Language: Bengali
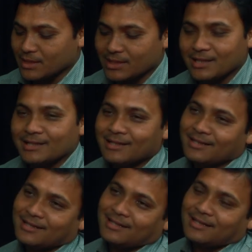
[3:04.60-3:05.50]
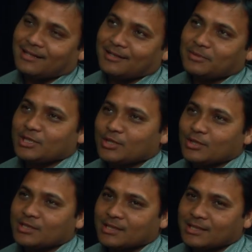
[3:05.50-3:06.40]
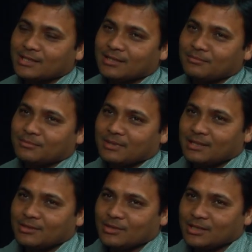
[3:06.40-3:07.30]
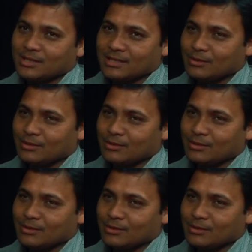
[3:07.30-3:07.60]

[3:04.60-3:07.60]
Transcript: প্যালেনে বিষয়টা হচ্ছে কি আমরা যদি